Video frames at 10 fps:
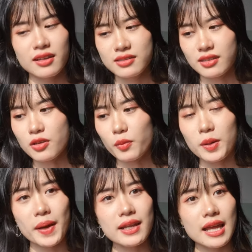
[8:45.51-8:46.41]
sử dụng
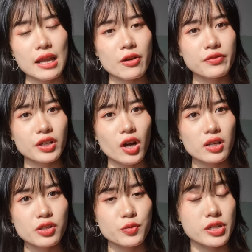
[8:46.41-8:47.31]
cái máy này nó vừa
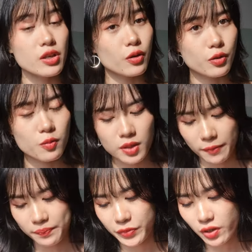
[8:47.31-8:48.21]
có nhiều chế độ rung
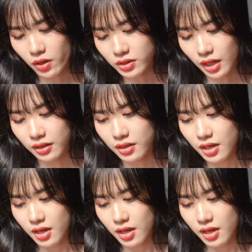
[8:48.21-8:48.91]
nè nó có tận